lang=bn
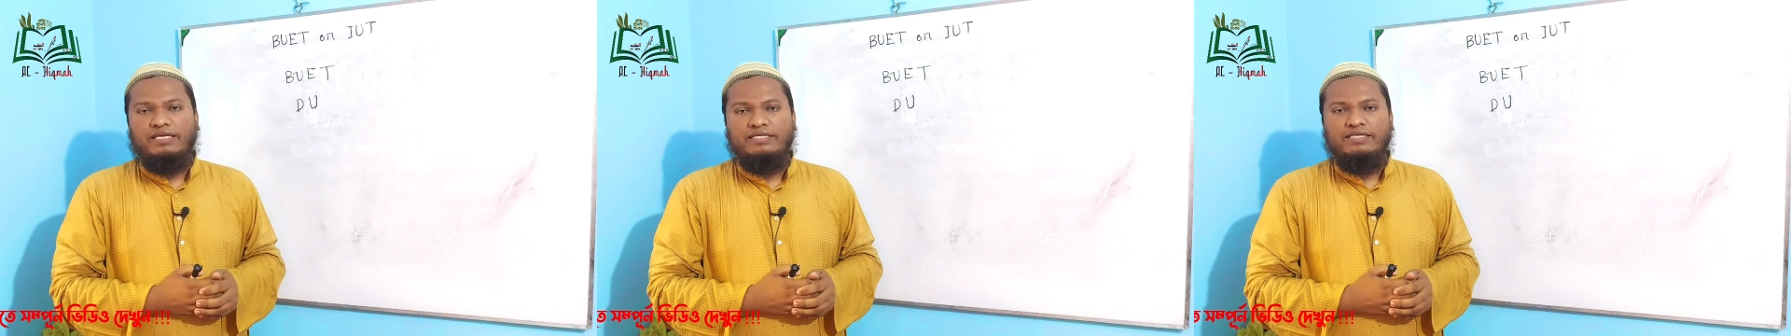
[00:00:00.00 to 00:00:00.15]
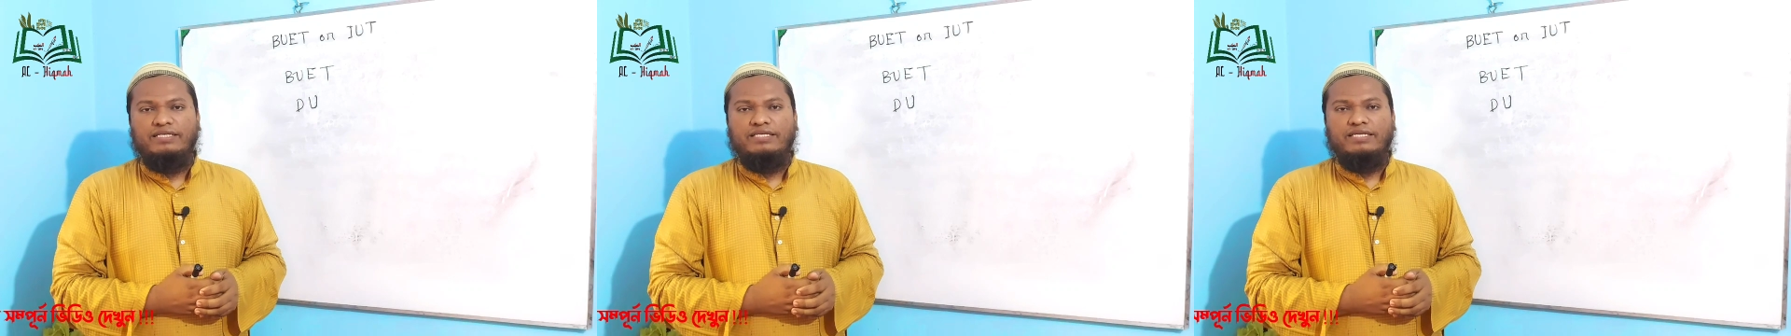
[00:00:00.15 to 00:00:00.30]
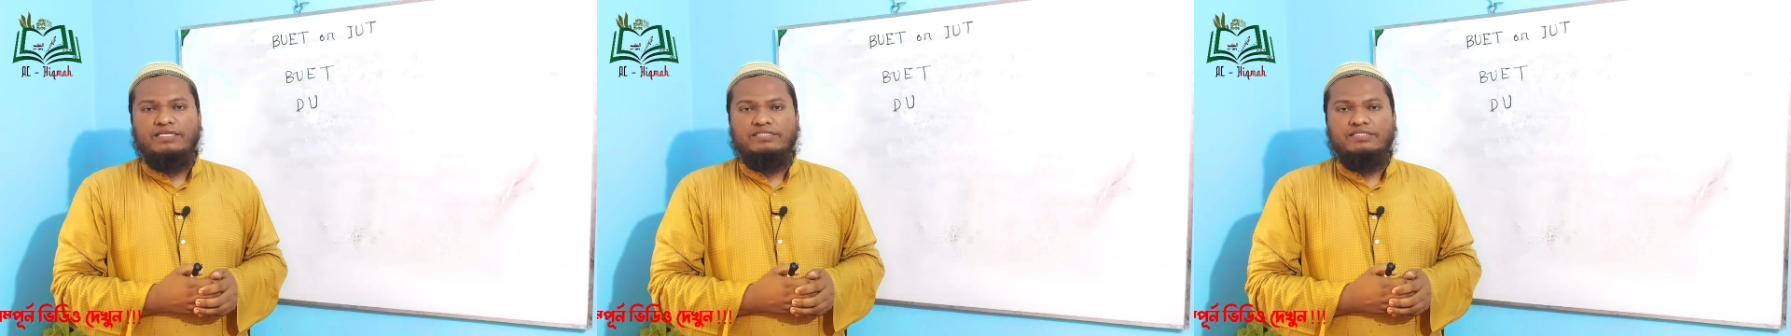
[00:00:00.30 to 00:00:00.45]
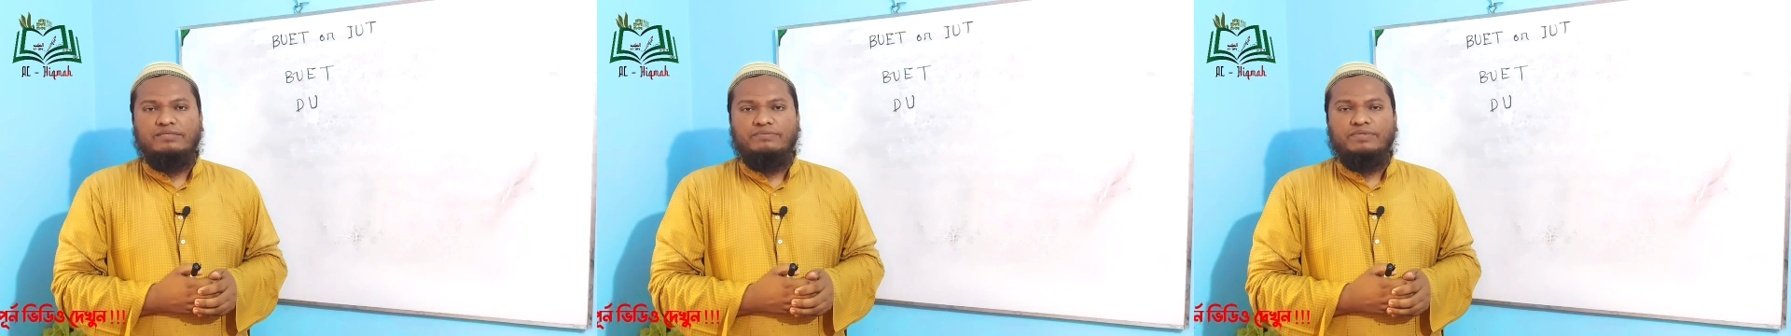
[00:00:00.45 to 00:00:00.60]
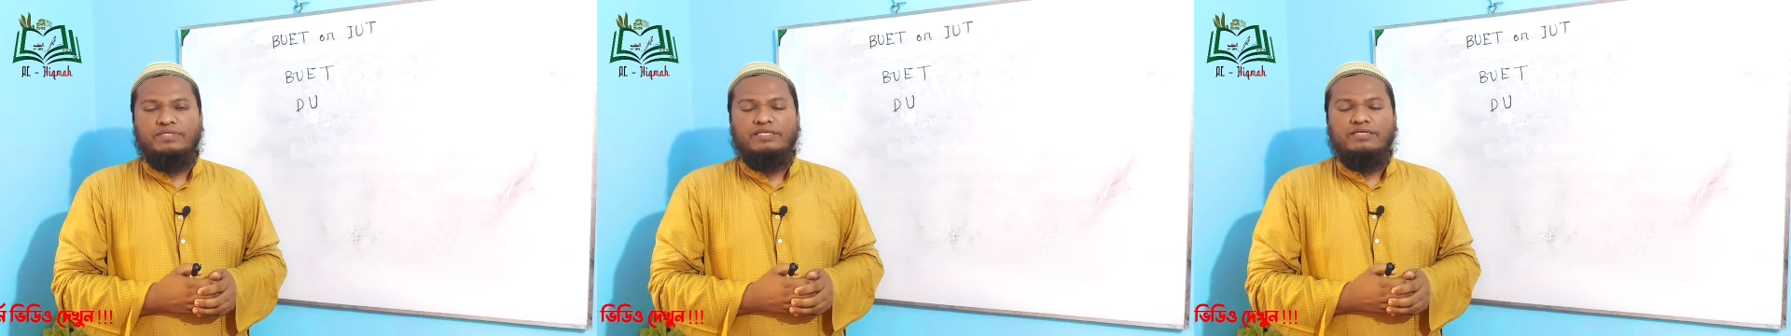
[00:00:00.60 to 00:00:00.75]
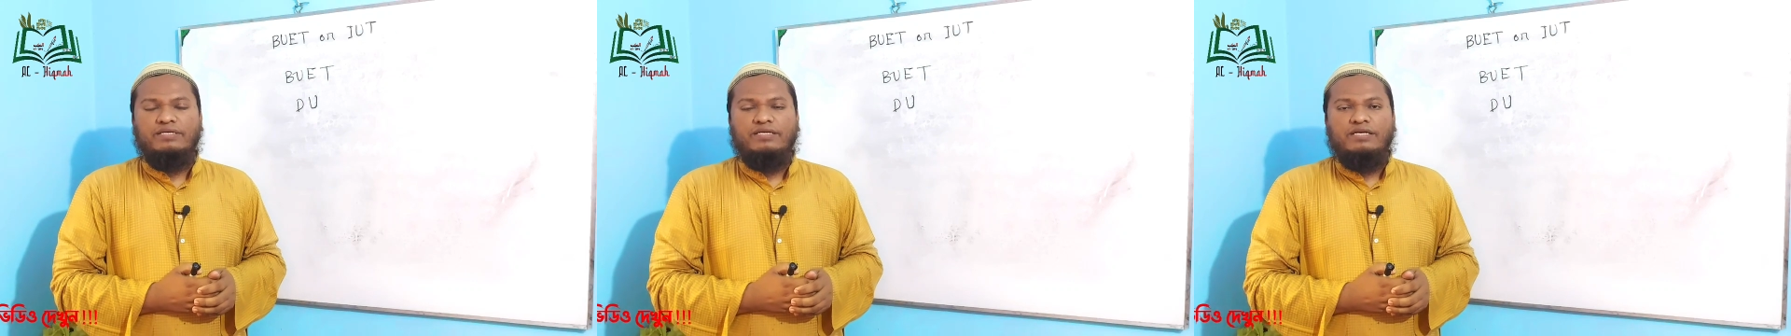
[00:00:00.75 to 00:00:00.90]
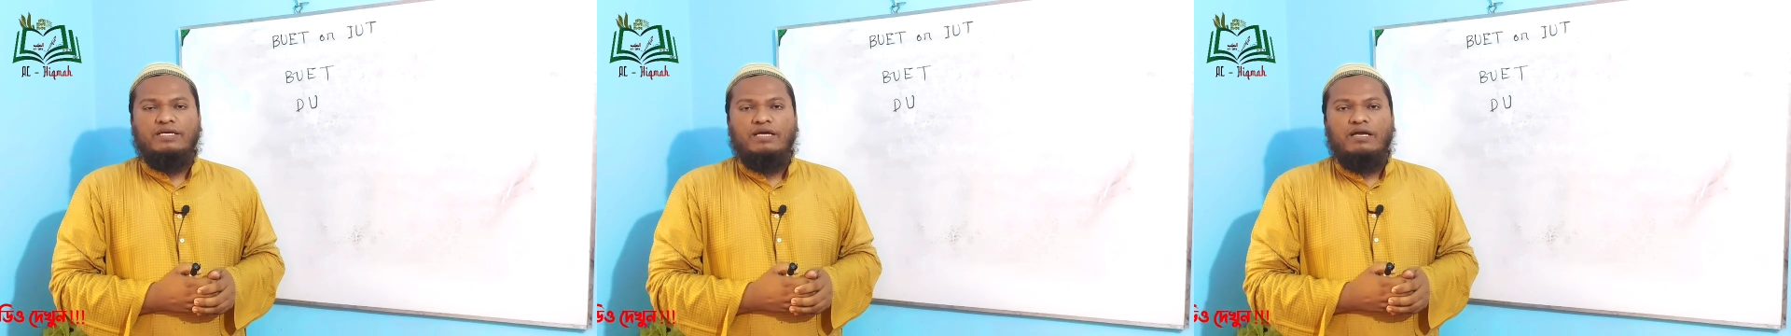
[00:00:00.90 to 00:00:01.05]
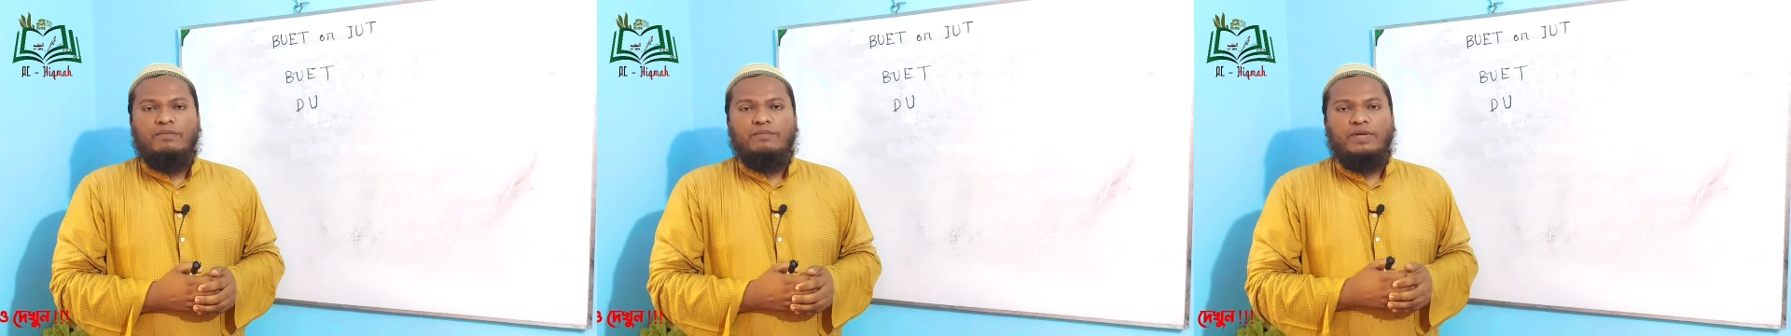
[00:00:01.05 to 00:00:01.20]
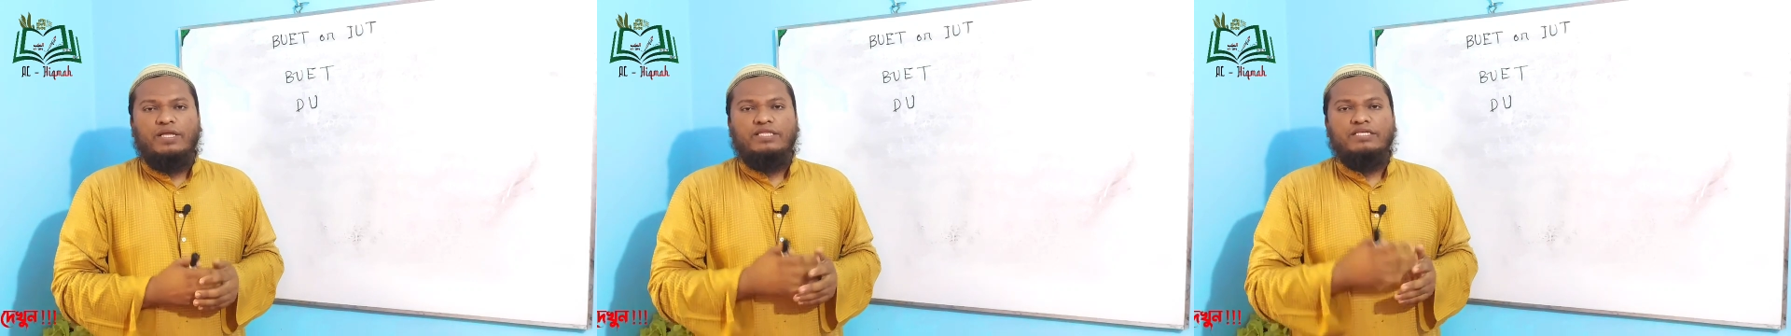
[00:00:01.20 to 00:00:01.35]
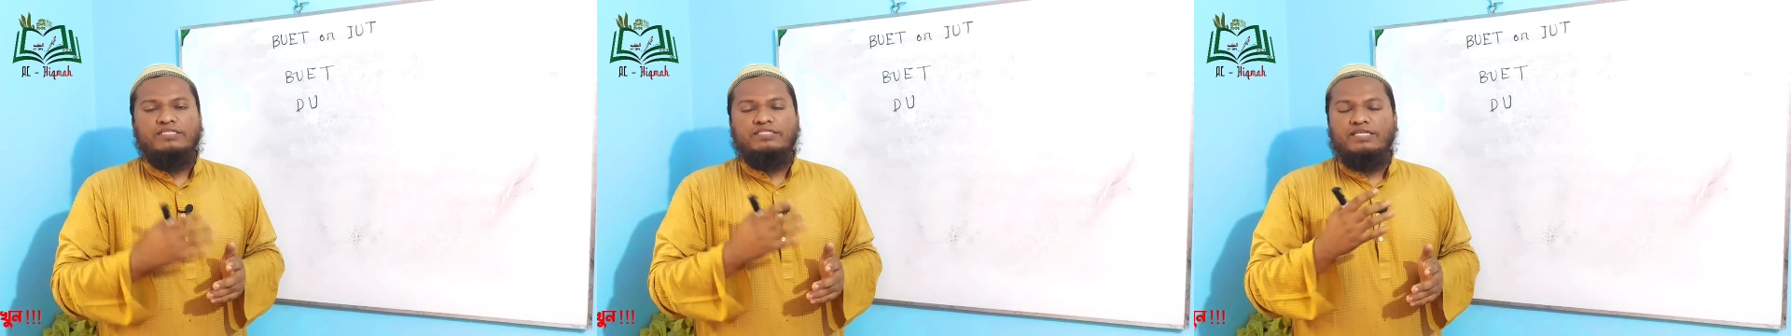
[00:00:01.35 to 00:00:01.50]
এগিয়ে নিয়ে যাবে
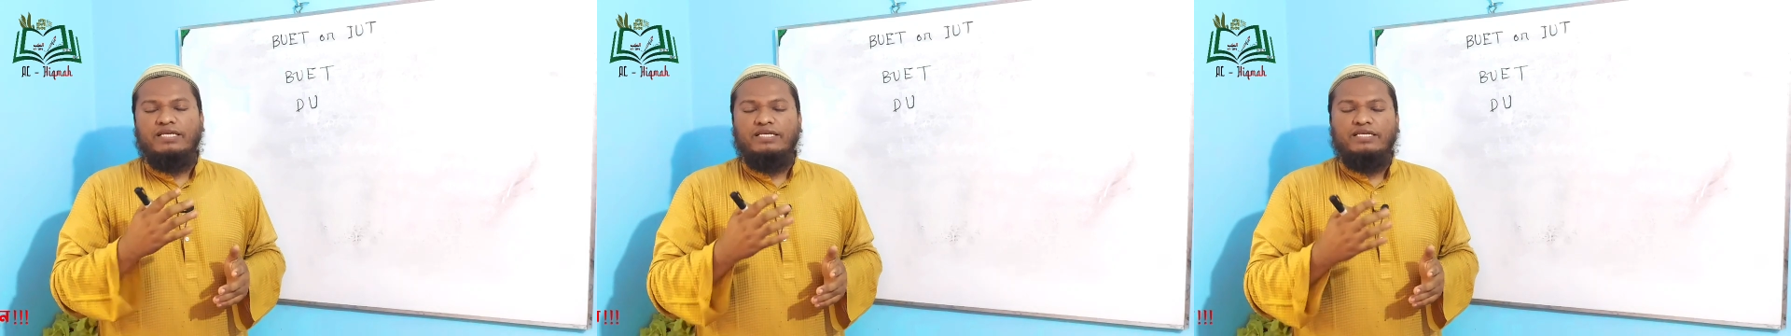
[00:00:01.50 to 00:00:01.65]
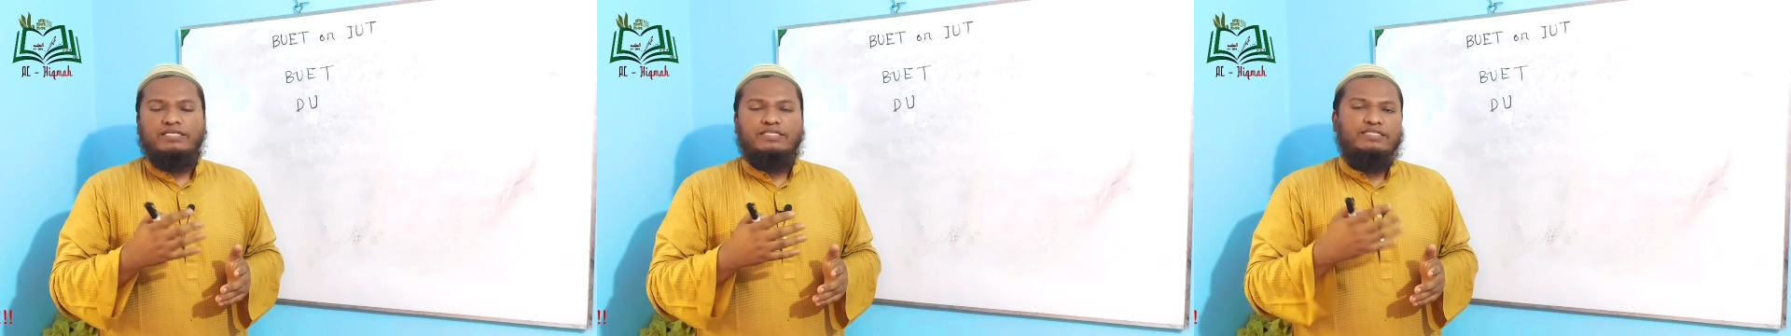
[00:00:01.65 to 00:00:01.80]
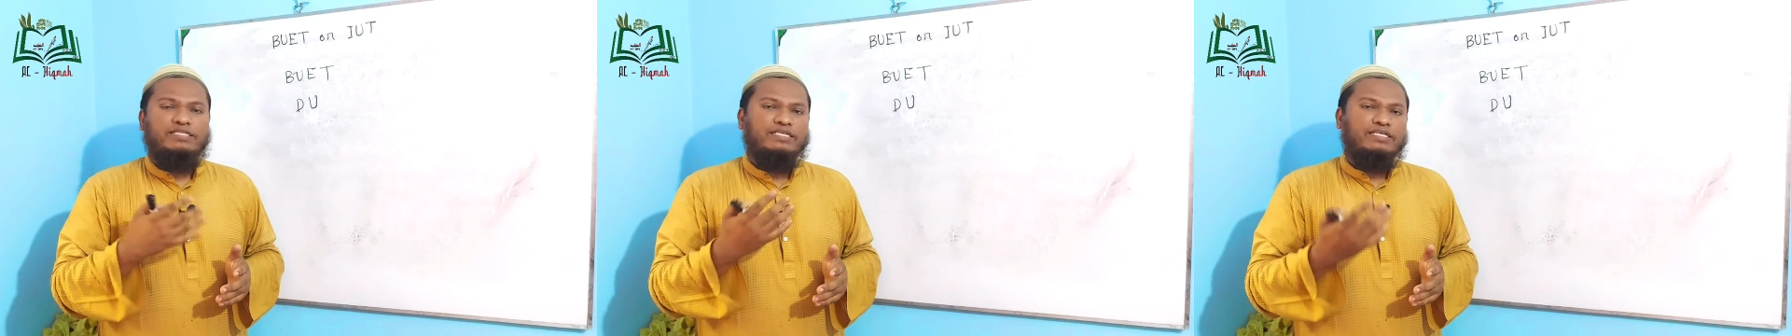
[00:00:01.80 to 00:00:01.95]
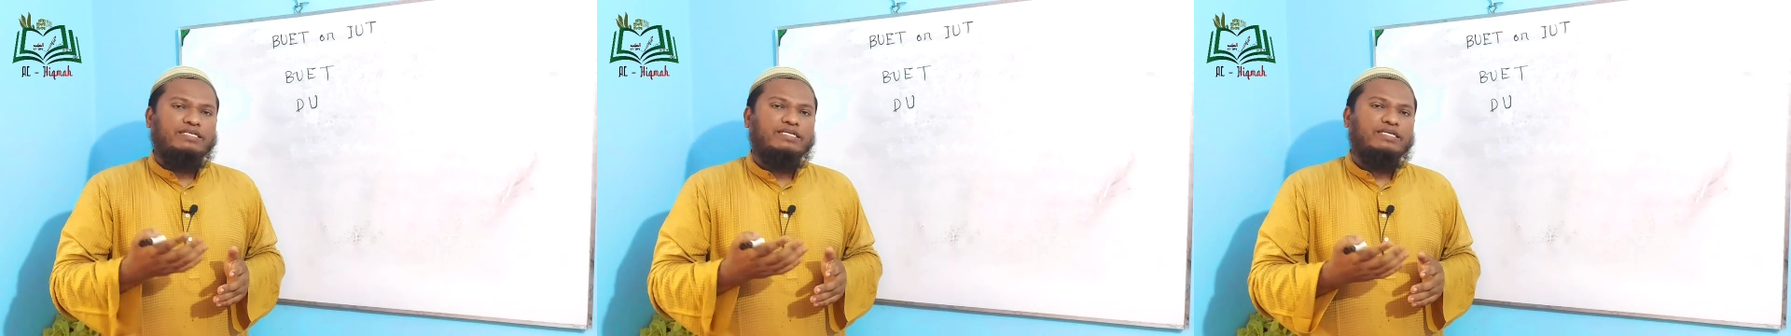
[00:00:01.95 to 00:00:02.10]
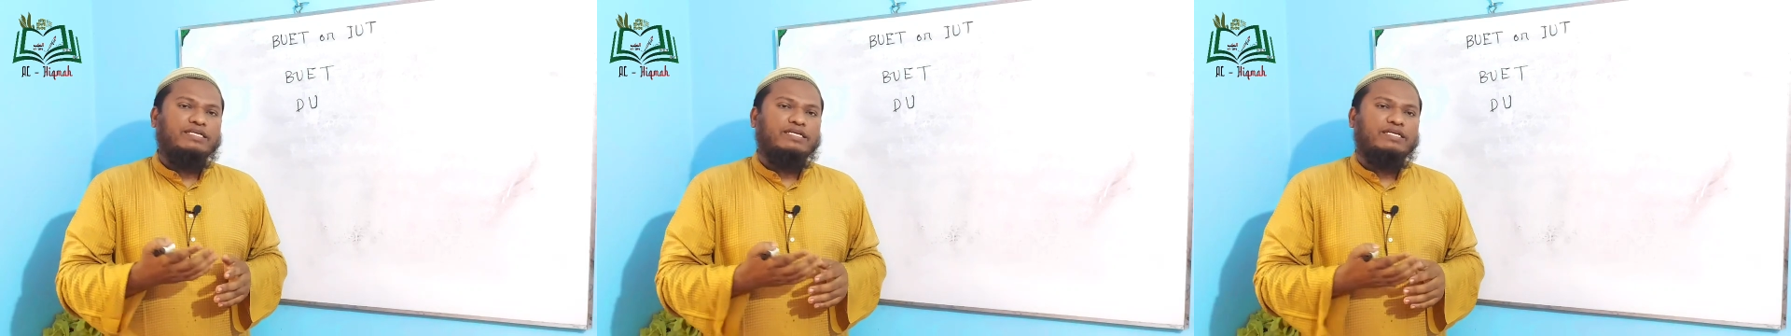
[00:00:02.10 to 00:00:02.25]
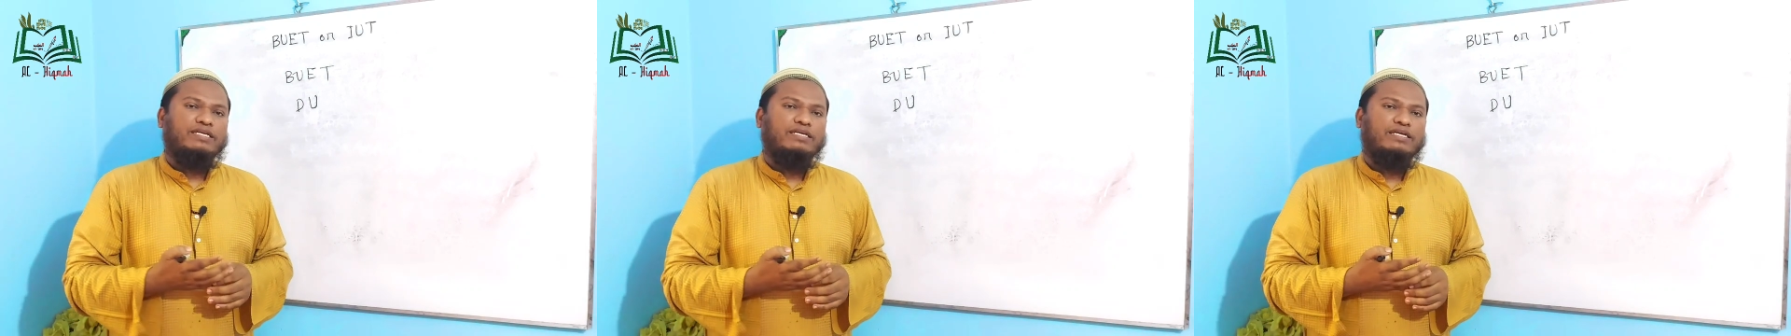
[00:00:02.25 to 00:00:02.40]
প্রাতিষ্ঠানিক ডিগ্রি